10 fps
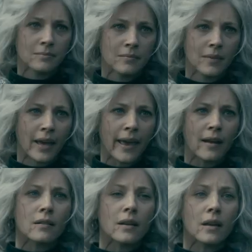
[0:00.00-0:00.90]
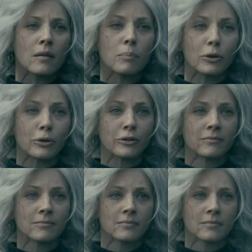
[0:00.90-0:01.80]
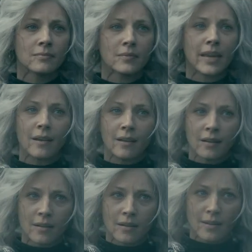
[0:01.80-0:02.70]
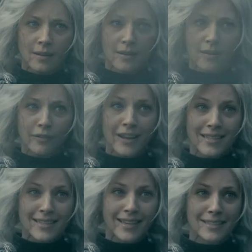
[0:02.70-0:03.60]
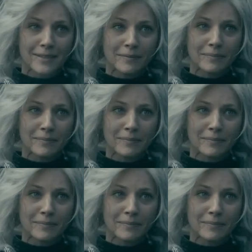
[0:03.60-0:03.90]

Gloire au roi Bjorn, roi de Kattegat.